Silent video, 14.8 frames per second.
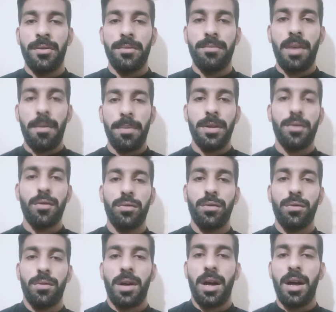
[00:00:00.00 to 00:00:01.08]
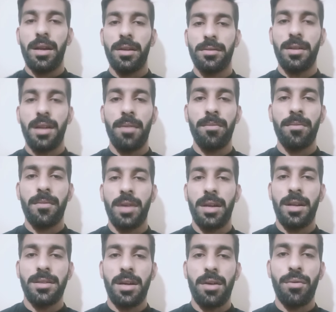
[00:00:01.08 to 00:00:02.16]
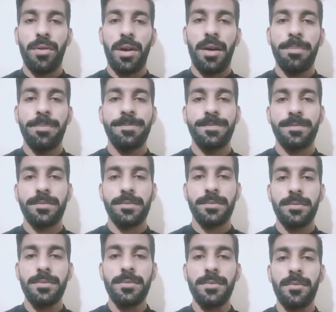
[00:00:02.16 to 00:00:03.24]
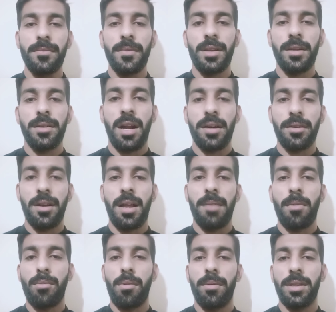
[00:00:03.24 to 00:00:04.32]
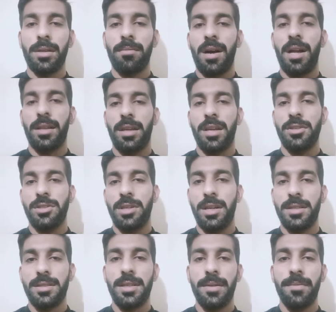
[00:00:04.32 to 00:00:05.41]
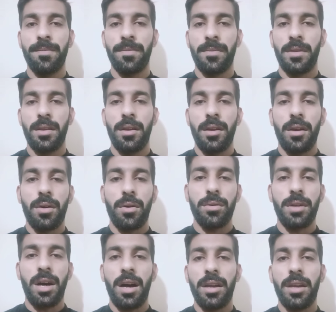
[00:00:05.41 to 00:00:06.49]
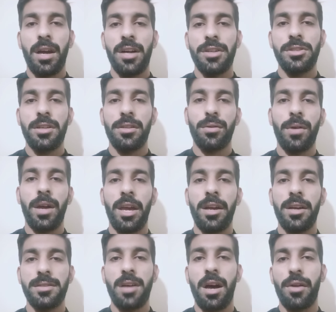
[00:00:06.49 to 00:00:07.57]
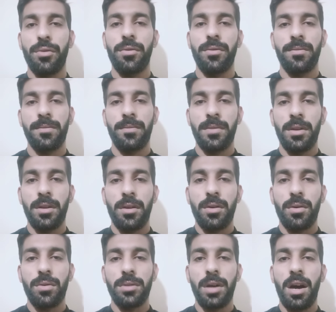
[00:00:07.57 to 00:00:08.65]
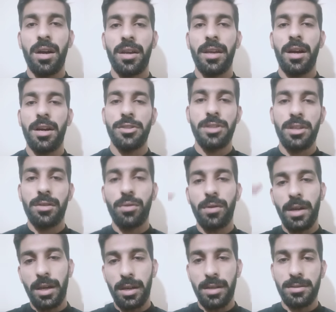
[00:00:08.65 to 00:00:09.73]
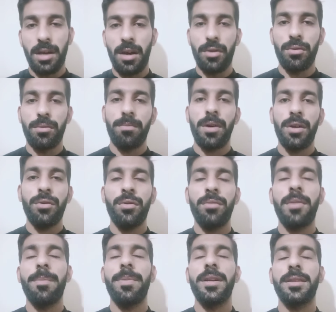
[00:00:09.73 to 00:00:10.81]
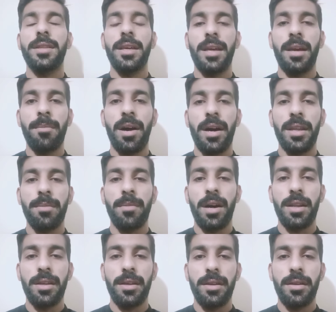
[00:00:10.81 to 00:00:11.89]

मैं अपनी गुफ्तु का अख्ताम करना चाहूँगा डॉक्टर लामा मोहम्मद इकबाल के एक शेर से खुदा के आशिक तो हैं हज़ारों खुदा के आशिक तो हैं हज़ारों बनों में फिरते हैं मारे मारे